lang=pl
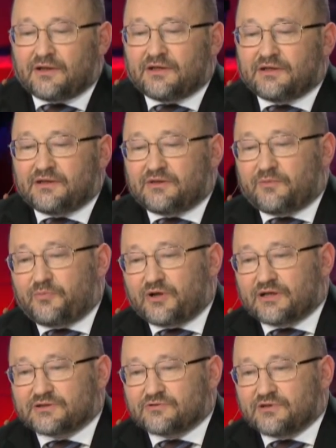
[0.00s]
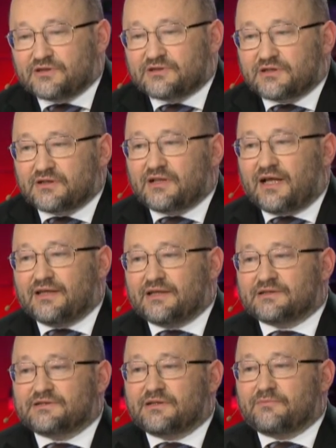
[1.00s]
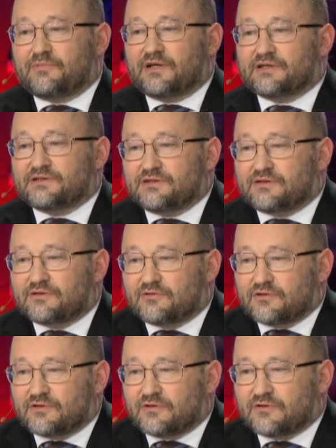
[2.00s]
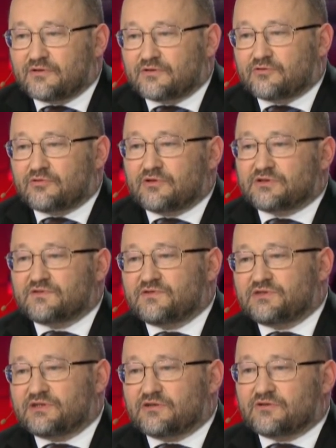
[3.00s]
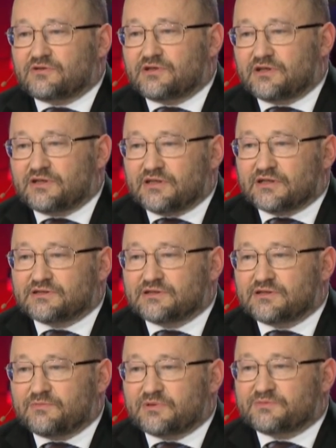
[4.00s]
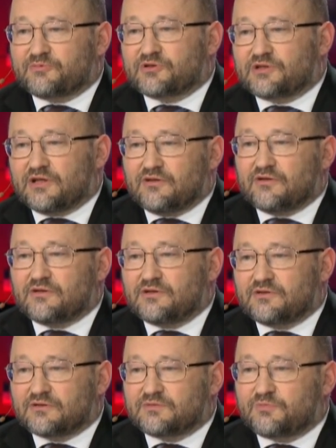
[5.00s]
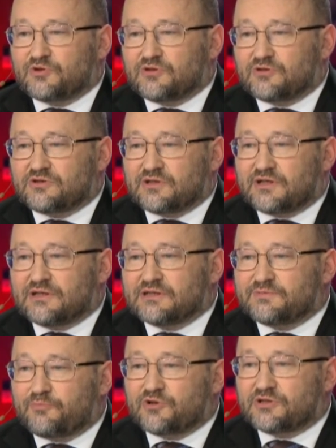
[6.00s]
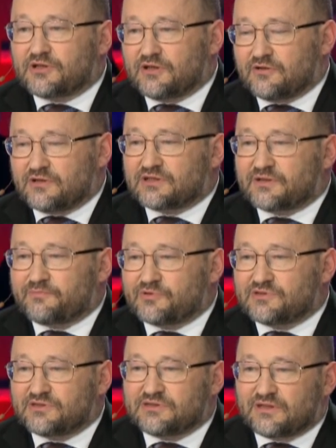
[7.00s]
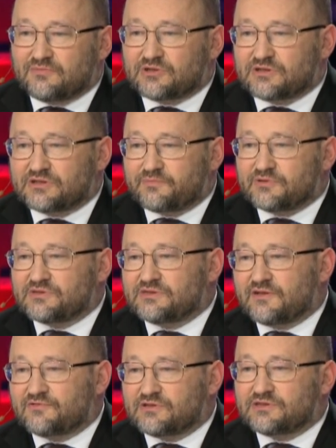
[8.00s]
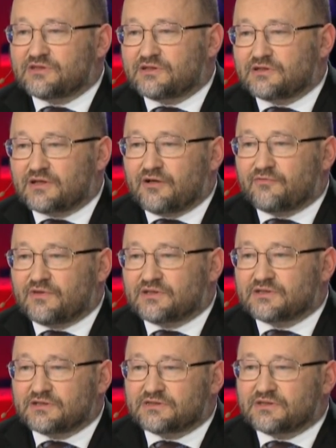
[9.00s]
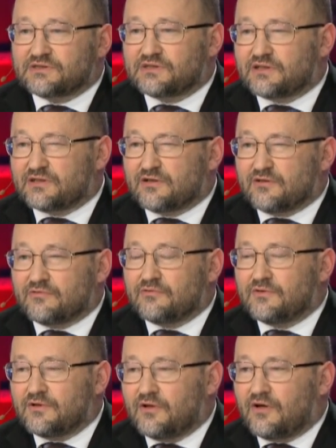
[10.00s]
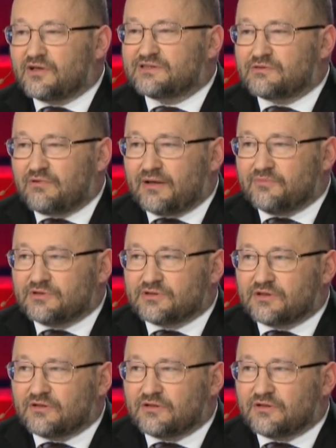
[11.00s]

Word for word: I to pokazuje, że dla nas ten Brexit, y, który oczywiście dosięgnie nas i bezpośrednio i dotyka nas pośrednio. Nasza pozycja, myślę, że pozycja wszystkich krajów naszej części regionu osłabi się.